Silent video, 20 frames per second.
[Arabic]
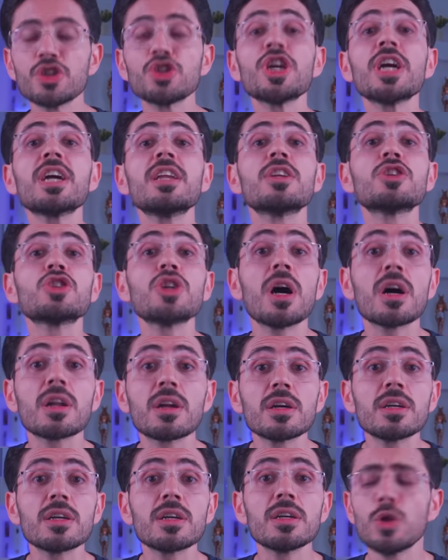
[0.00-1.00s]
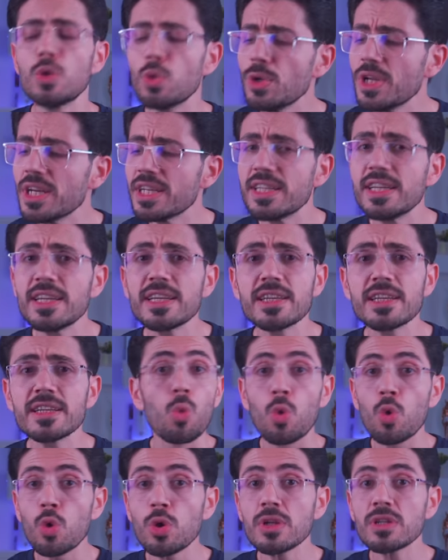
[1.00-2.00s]
شكل شعرك لون عينيك
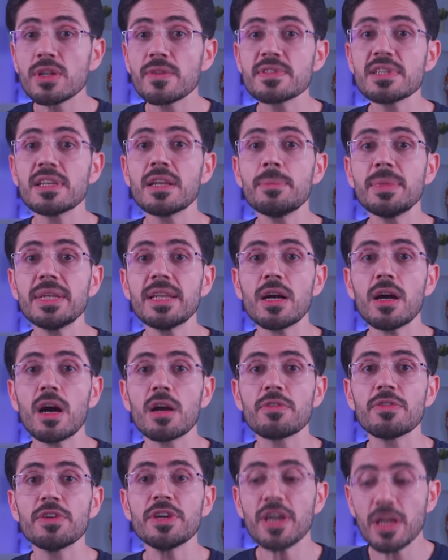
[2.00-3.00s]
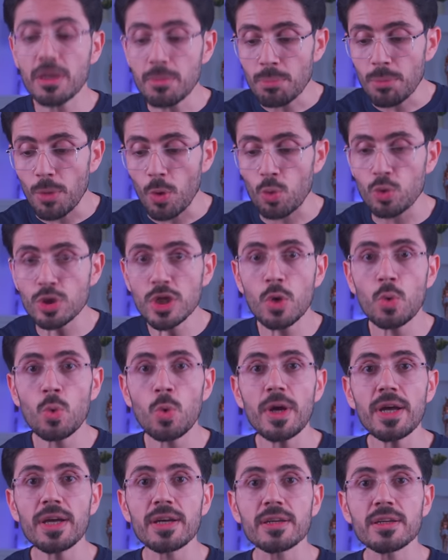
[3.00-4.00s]
وكل تفصيله منك حرفيا موجوده
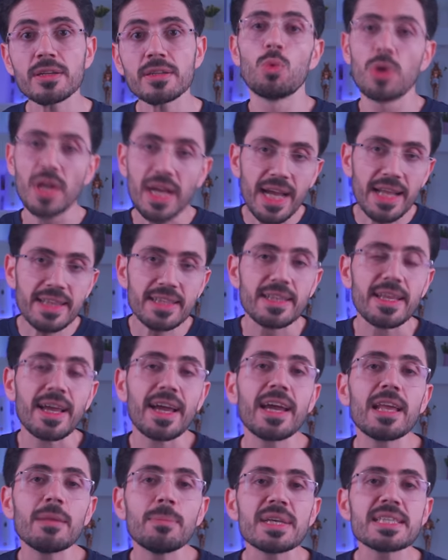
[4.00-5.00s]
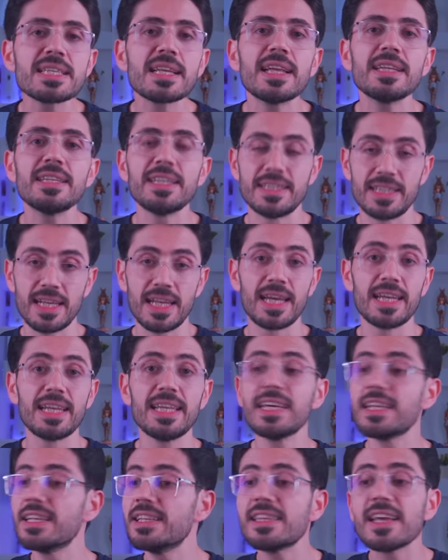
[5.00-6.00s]
جواه ولك ان تتخيل مثلا ان
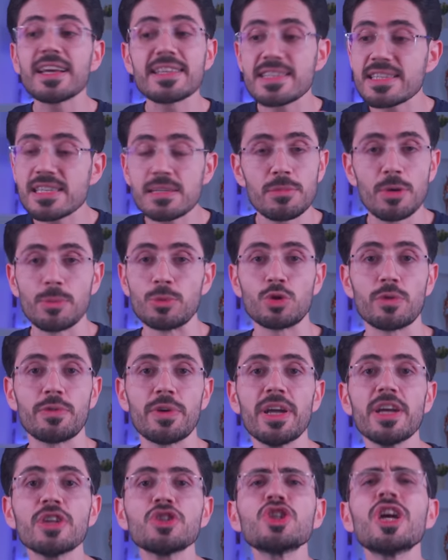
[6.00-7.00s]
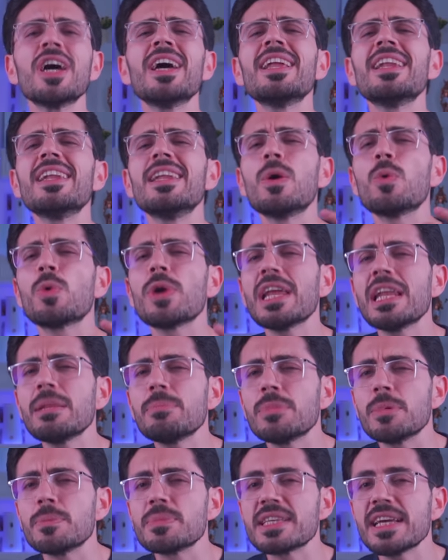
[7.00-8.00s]
الخليه اللي انت اساسا ما بتشوفهاش لو كانت
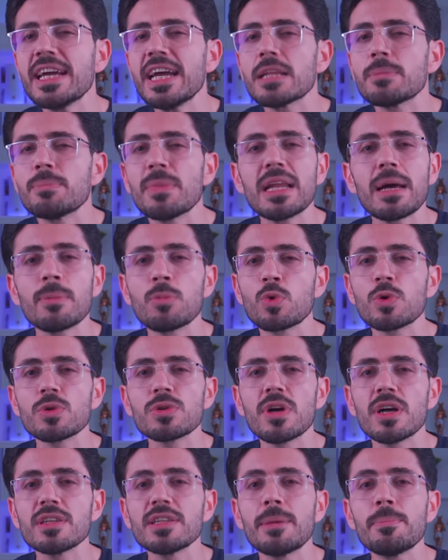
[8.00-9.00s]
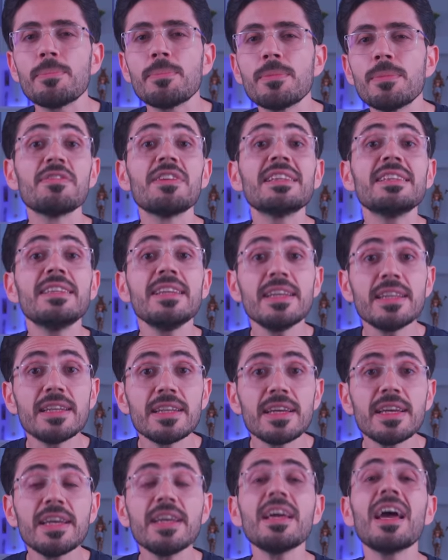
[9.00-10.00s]
بمساحه ملعب كره قدم فالدي ان
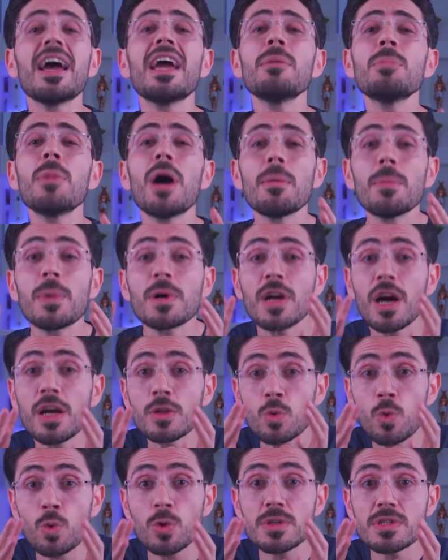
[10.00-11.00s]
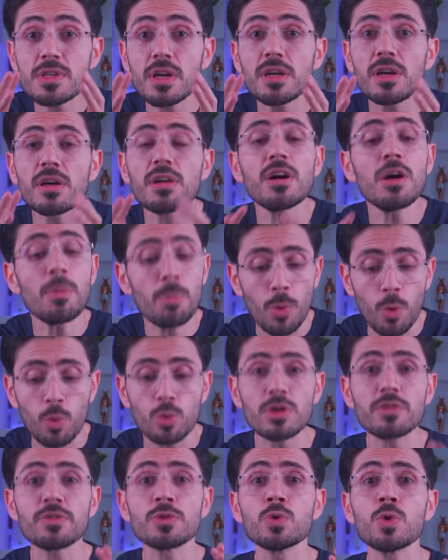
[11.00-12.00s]
ايه هيبقى عباره عن كره صغيره
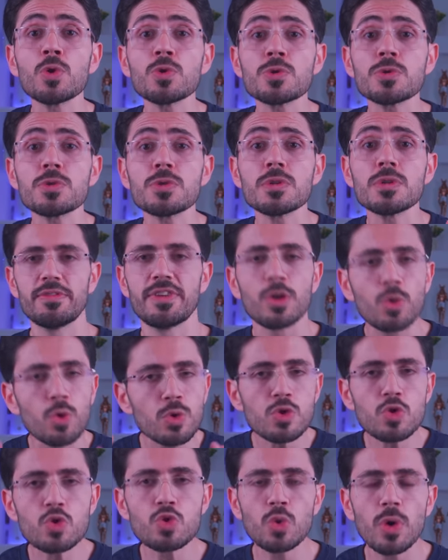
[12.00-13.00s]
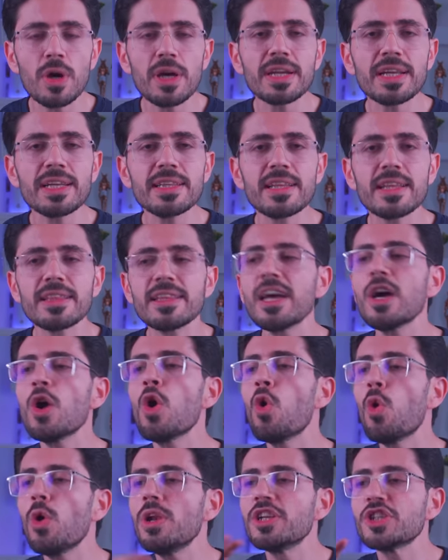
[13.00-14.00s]
موجوده في النص فالجزء الصغير جدا ده
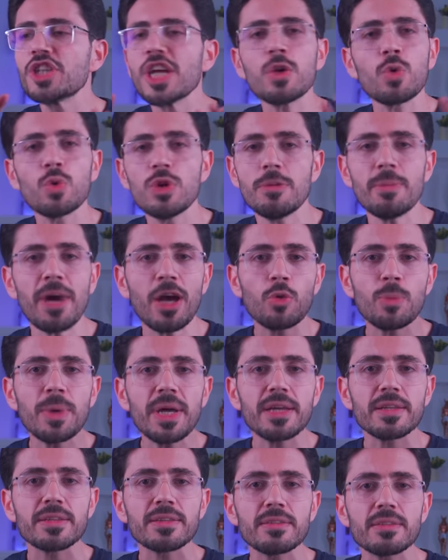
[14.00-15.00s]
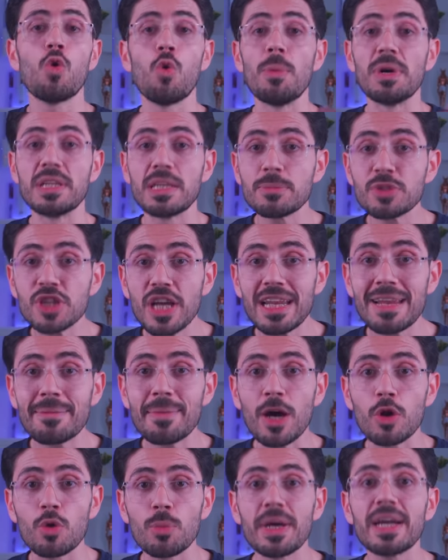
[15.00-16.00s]
هو اللي شايل كل المعلومات وما دام شايله
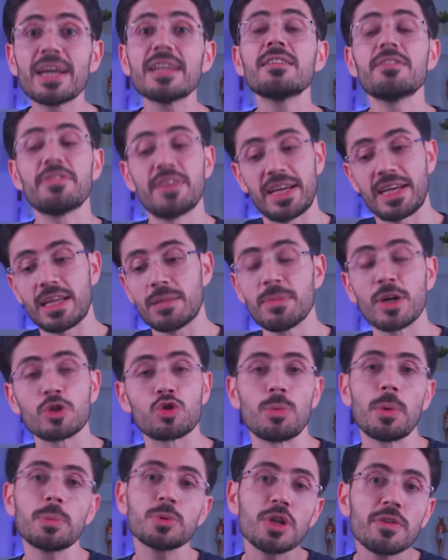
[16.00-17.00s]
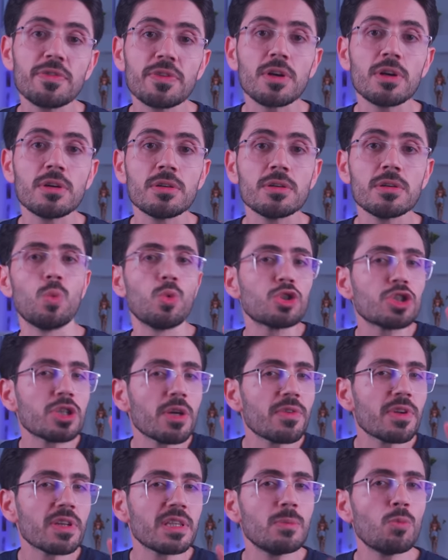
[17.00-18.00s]
معلومات فاكيد مكتوبه بشفره
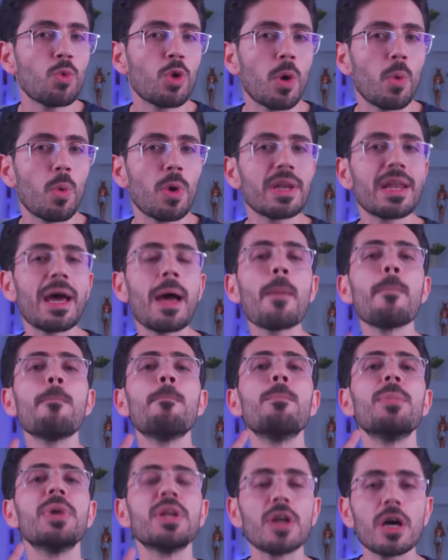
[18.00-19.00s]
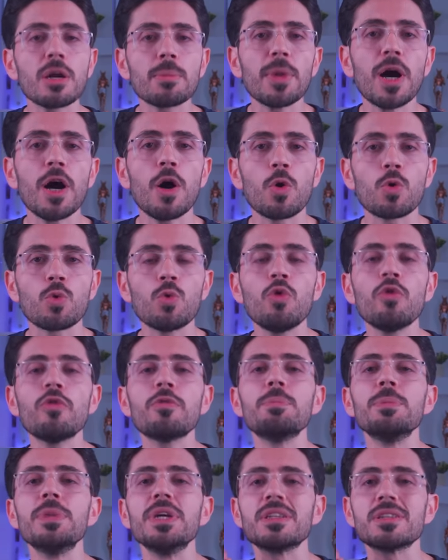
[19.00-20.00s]
والشفره دي مكونه من اربع حروف
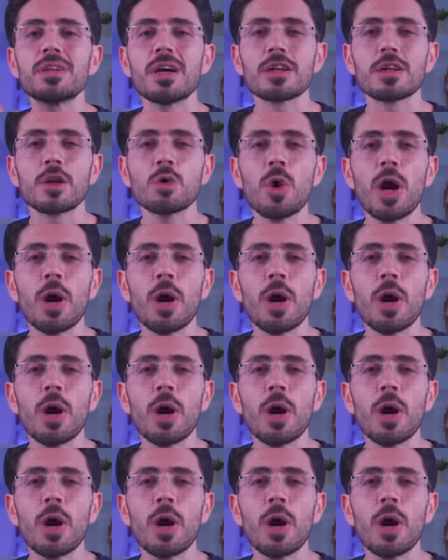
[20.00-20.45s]
بيتكرروا